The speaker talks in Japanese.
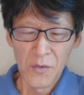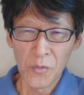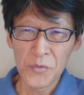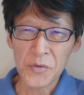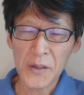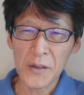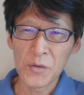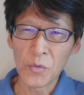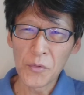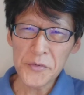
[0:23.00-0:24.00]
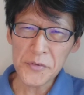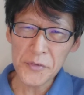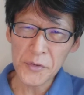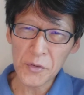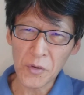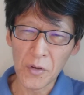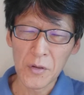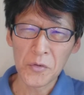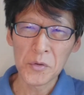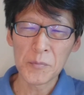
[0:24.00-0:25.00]
本当にどうするの
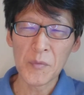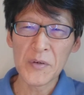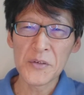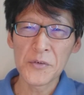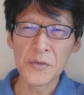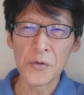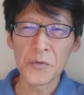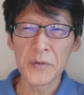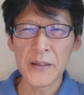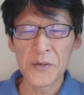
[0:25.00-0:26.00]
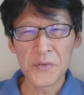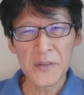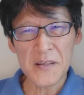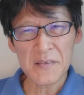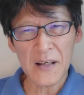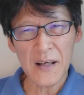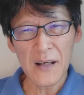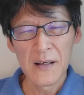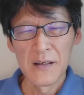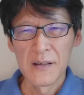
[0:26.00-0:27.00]
と、このままニューヨークにいるんです
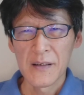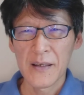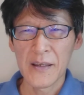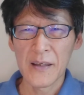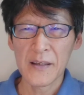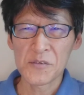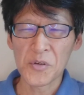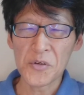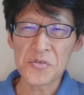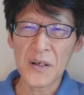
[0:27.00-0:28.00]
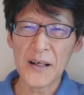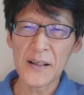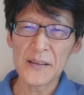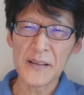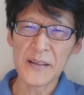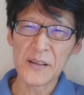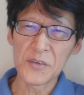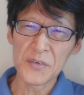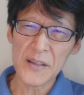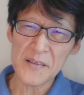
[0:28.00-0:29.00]
かえー、それこそカナダに行
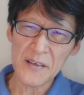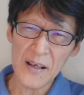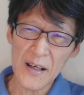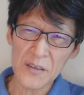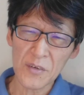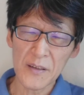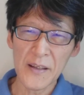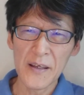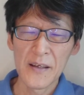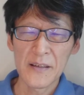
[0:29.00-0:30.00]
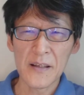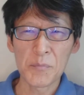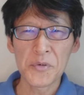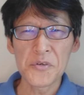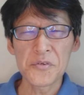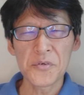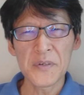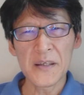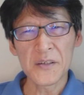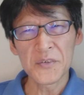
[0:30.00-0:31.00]
くんですかとかね、W 州
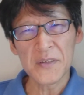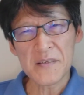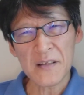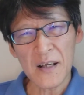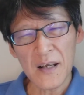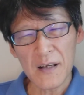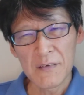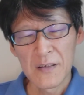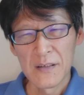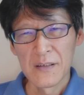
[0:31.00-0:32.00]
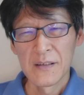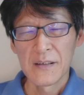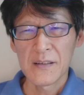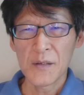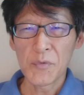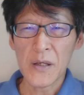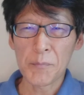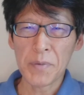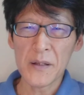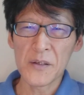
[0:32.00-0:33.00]
に行くんですかでも
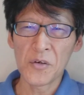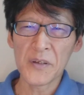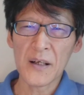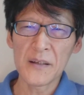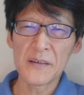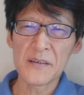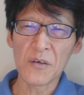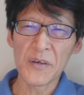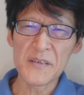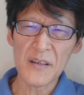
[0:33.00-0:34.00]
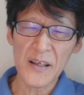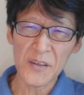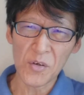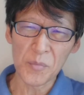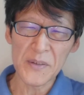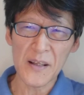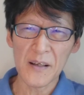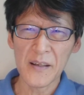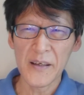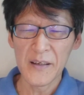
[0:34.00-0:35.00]
やっぱり日本に帰ってきた方がいいんじゃないのみたい
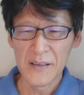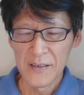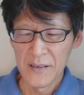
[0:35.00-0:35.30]
なね。